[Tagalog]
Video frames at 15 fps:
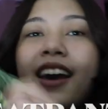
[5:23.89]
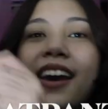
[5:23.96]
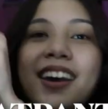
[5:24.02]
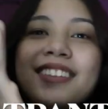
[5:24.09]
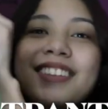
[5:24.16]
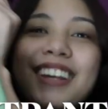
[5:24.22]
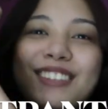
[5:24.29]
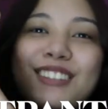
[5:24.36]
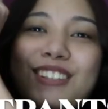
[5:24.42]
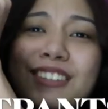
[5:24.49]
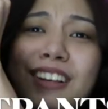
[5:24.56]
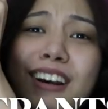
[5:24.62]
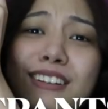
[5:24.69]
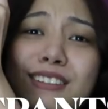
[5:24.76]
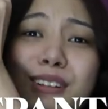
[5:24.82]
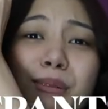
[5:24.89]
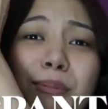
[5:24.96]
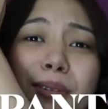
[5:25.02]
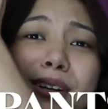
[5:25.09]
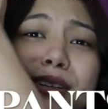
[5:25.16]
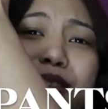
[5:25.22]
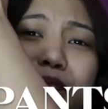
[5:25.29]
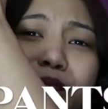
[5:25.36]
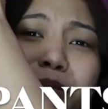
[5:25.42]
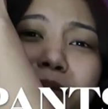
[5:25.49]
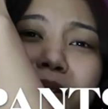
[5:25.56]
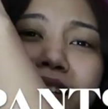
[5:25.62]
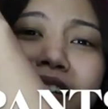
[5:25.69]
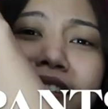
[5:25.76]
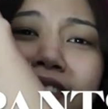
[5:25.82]
And ito siya, super,
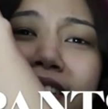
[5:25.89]
super